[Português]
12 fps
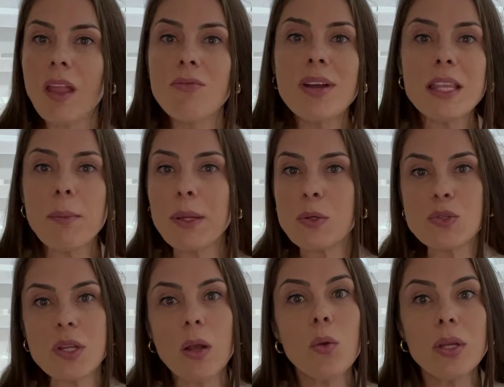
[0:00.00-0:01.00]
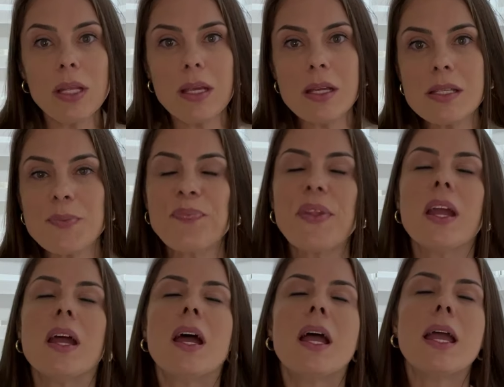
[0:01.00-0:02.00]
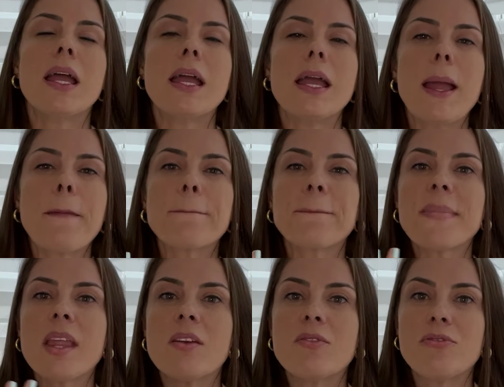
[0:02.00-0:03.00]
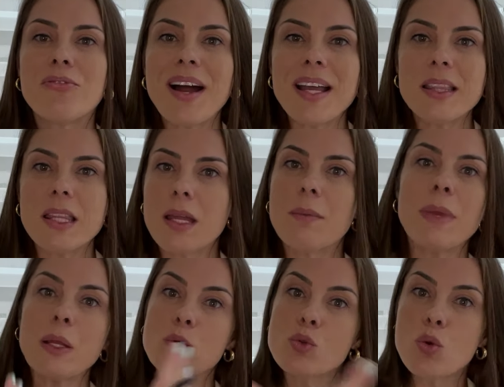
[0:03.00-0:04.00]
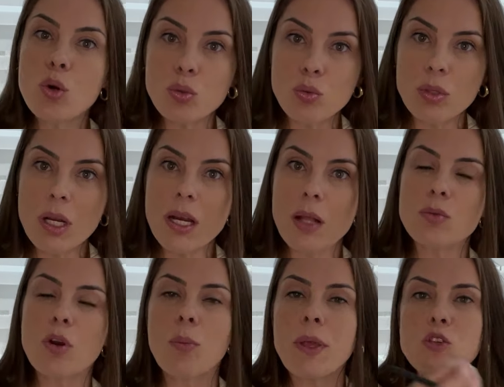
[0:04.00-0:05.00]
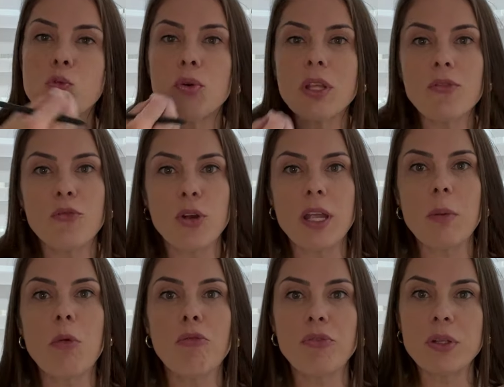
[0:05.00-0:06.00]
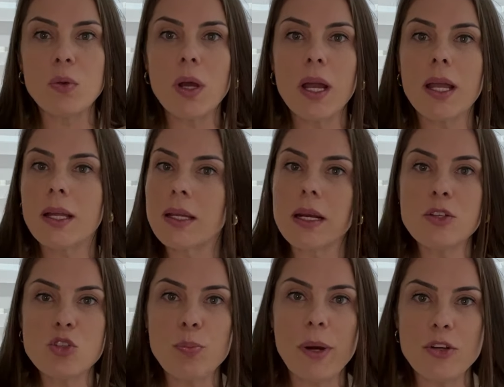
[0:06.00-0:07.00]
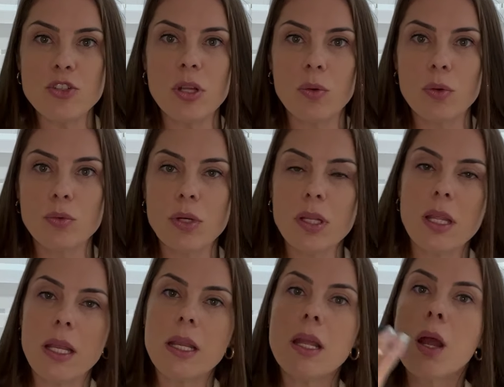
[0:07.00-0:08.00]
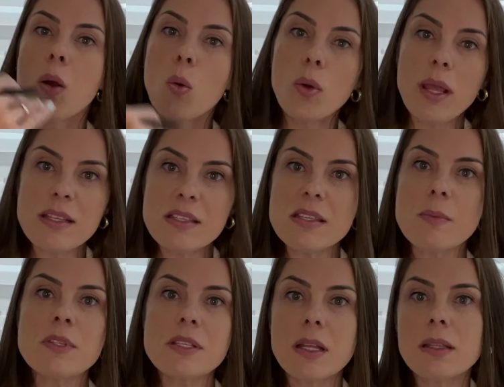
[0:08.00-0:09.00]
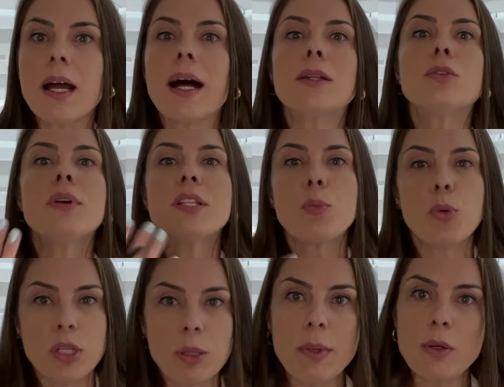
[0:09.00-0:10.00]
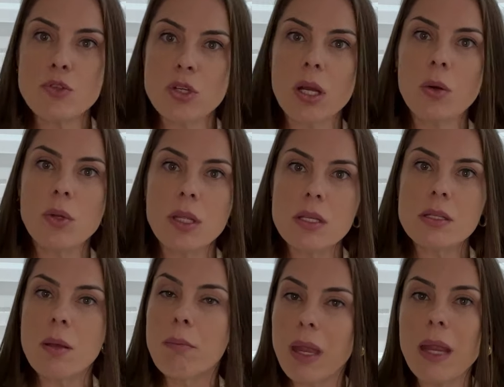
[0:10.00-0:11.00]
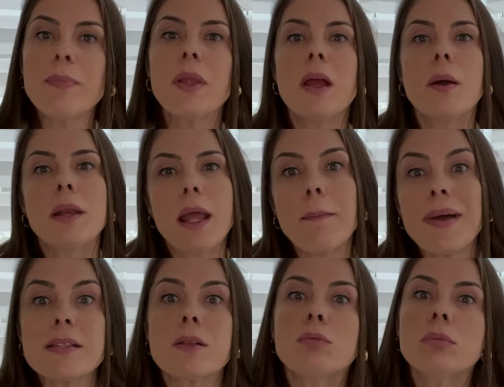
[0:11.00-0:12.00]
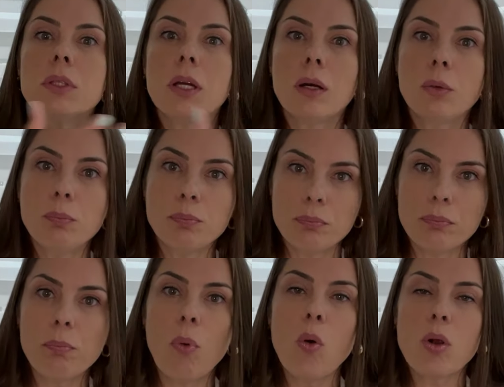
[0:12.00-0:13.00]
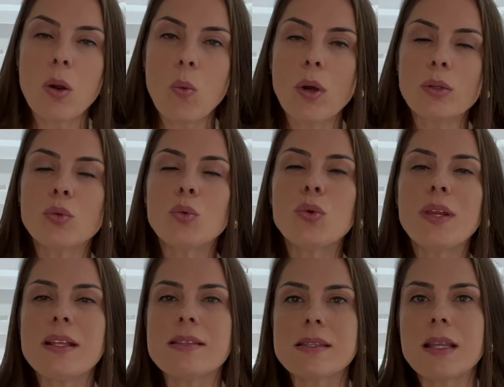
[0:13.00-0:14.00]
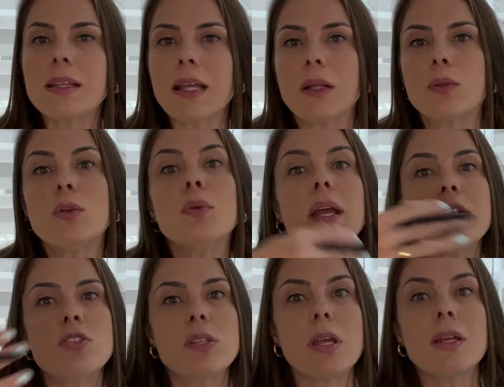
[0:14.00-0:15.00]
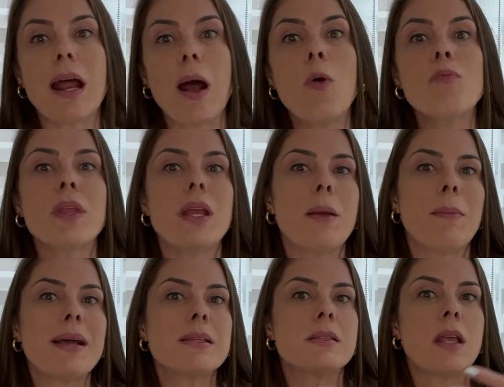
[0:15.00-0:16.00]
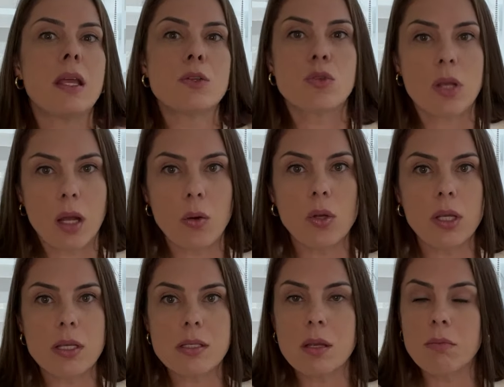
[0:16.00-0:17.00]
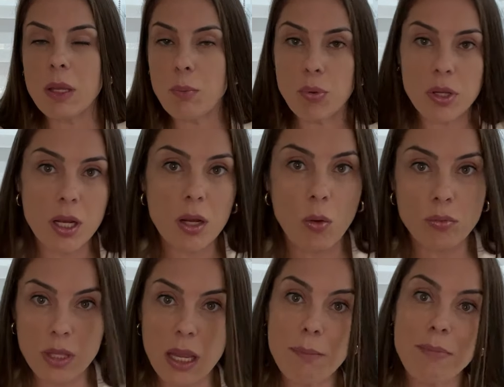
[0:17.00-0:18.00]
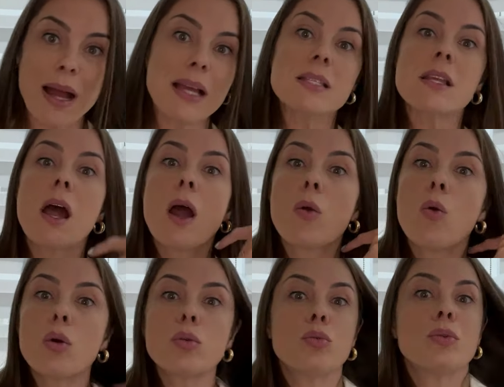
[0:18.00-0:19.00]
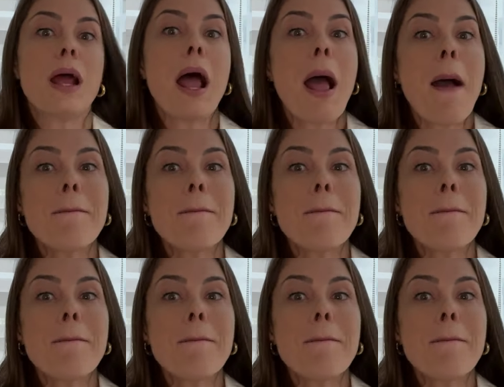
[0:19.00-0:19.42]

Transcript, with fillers: vai ter menos calorias, é, vai ter menos gordura naturalmente, porque foi removido é, grande parte da gordura dele. O leite semidesnatado vai ter um pouquinho menos de calorias também, né? Mas não tão pouca quanto o leite desnatado. E o leite integral, ele é mais denso em calorias também, porque ele contém mais gordura.